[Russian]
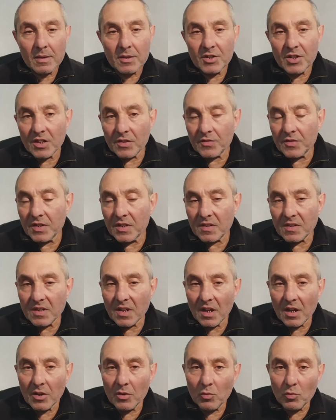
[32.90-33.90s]
Сейчас все
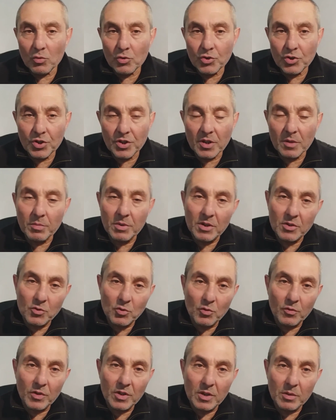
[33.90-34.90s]
стали очень
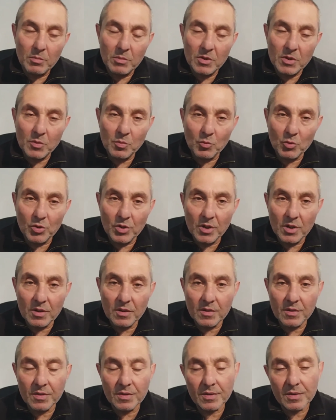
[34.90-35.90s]
образованными,
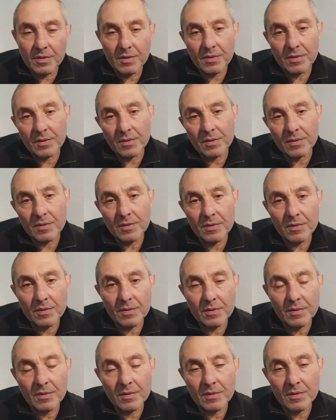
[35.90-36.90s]
смотрят
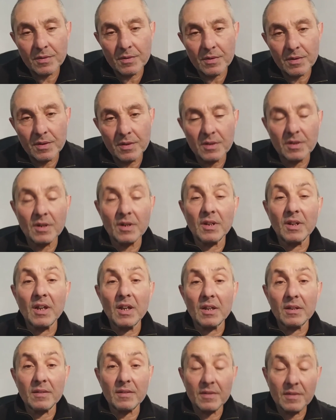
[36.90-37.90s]

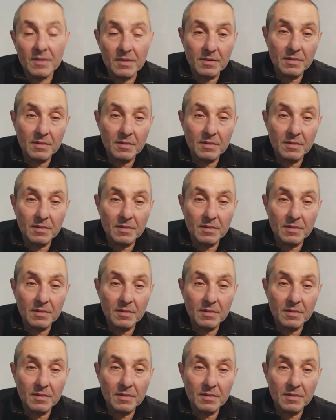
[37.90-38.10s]
интернет,